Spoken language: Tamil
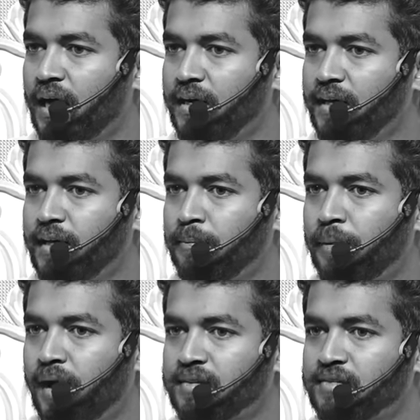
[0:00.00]
அழுகி
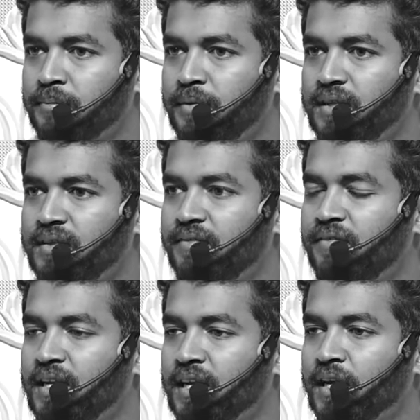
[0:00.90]
பாசம் பிடித்து
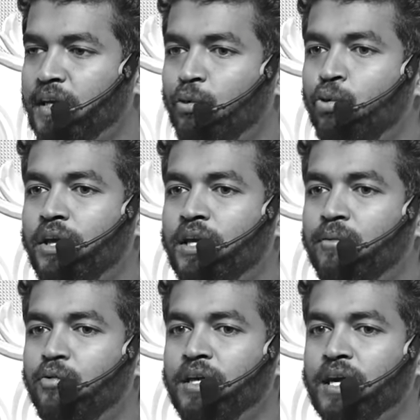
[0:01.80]
வீணாகி குடிக்க
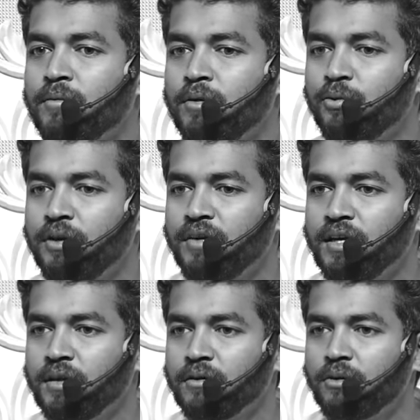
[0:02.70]
முடியாமல்
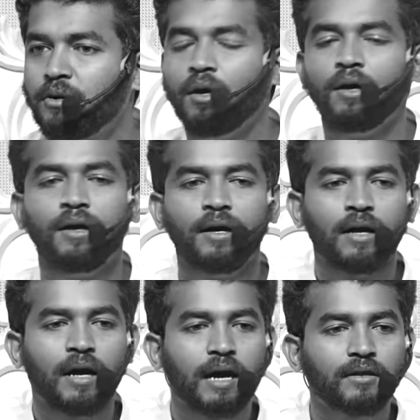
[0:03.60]
போய்விடுகிறதோ
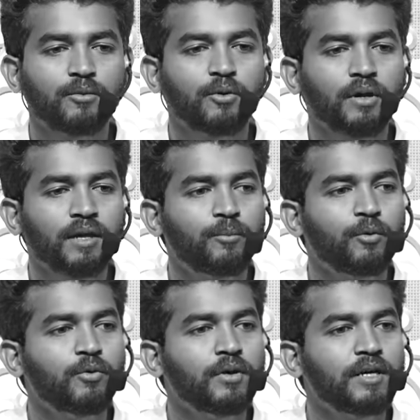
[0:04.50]
அதுபோல் இப்போ
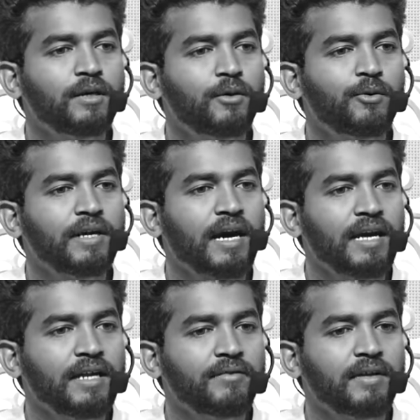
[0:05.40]
உங்களுக்கு இருக்கக்கூடிய
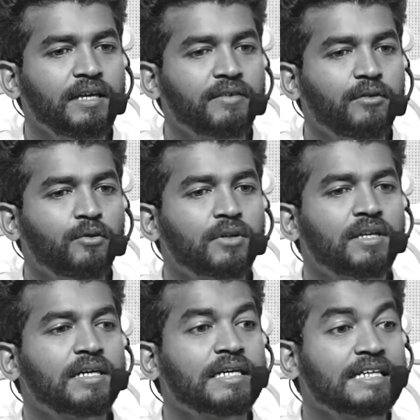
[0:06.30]
அறிவை நீங்கள்
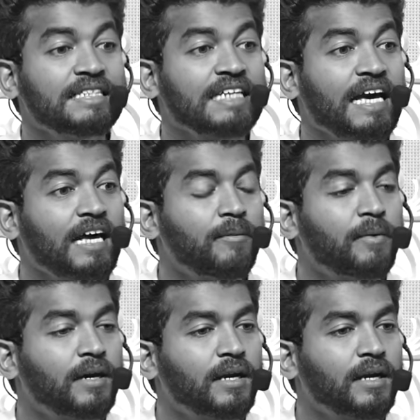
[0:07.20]
இன்னொருத்தர்கிட்ட ஷேர்
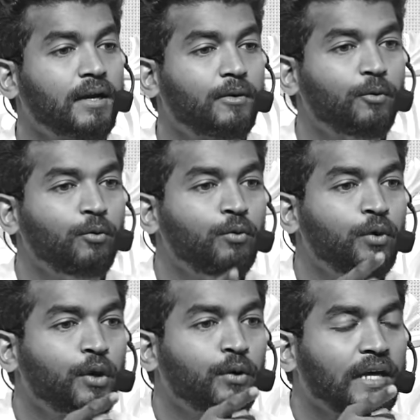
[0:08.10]
பண்ணலன்னா
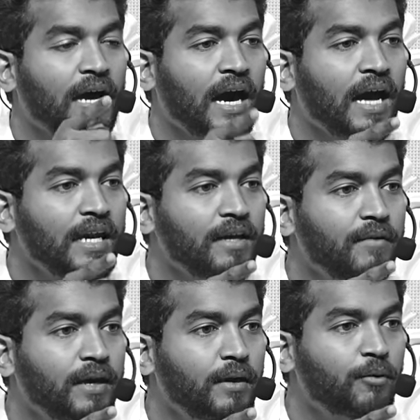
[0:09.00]
உங்களுடைய
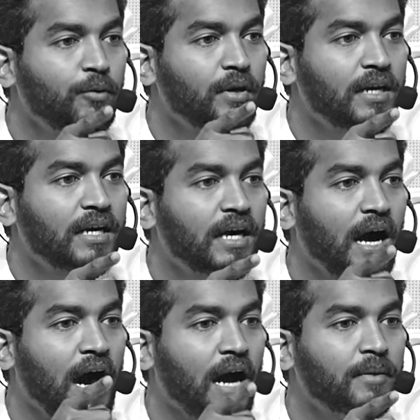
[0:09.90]
அறிவே உங்களுக்கு
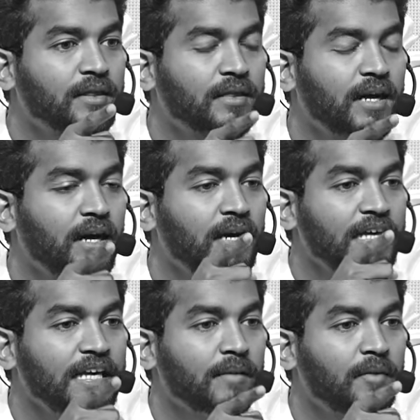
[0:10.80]
ஆபத்தான
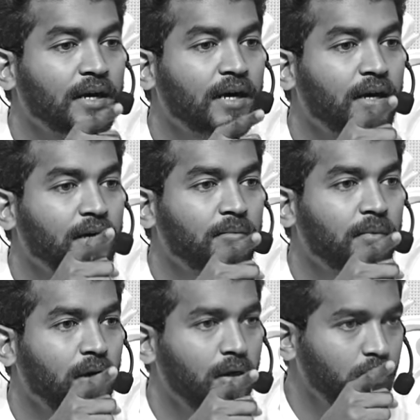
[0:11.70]
யமனாக
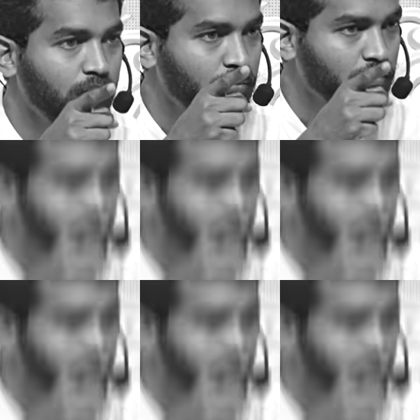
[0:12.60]
மாறும்